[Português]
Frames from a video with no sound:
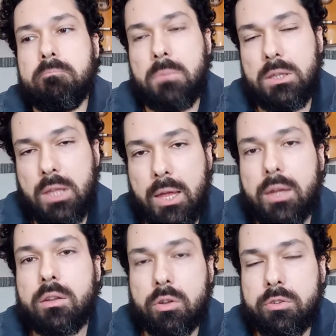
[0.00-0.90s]
ideia
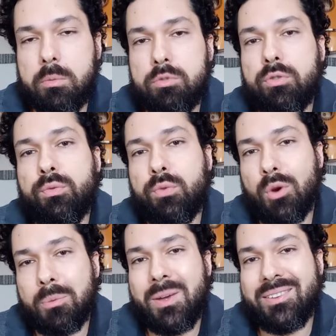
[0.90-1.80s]
que nós temos de
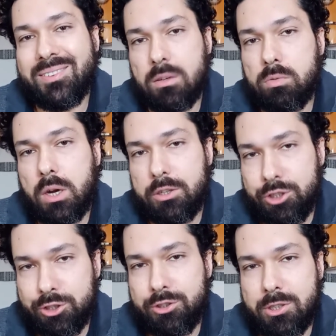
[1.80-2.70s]
formação
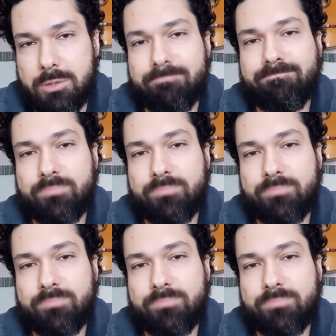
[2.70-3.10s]
artística.